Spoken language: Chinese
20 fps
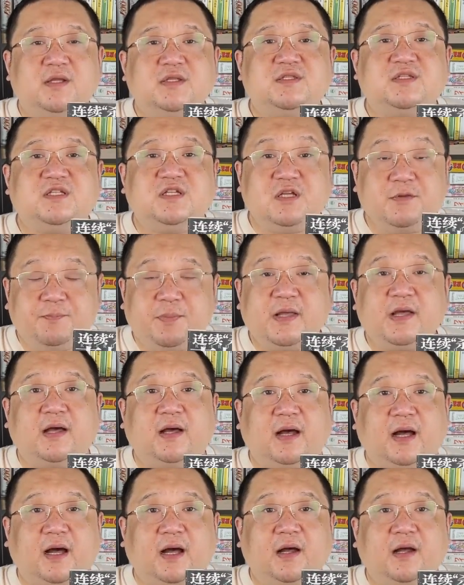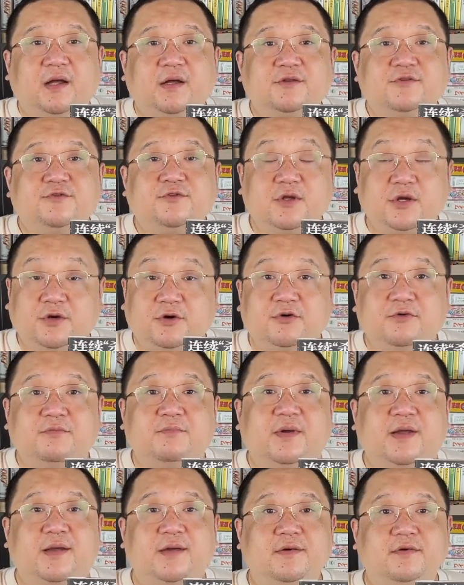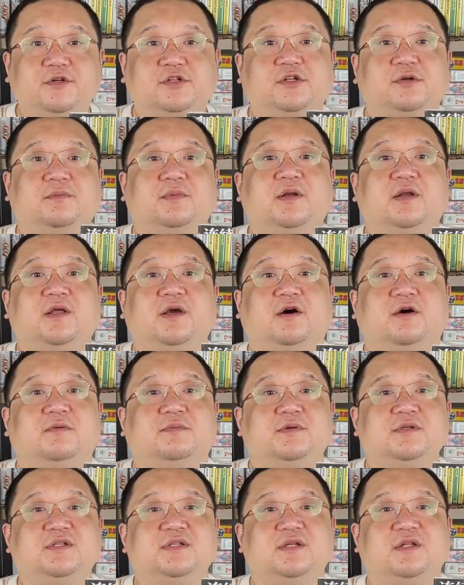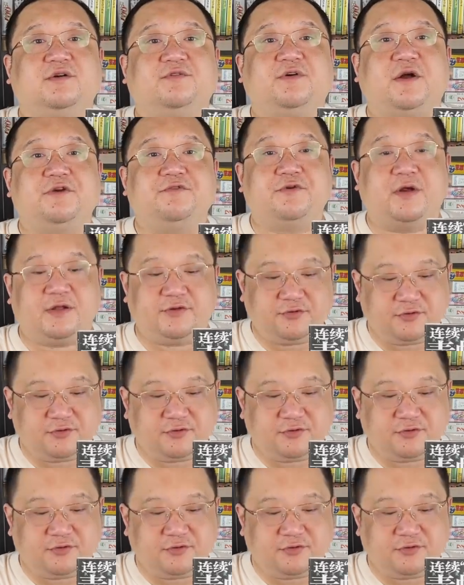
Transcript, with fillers: 即便啊。最后没有什么了不起的反转，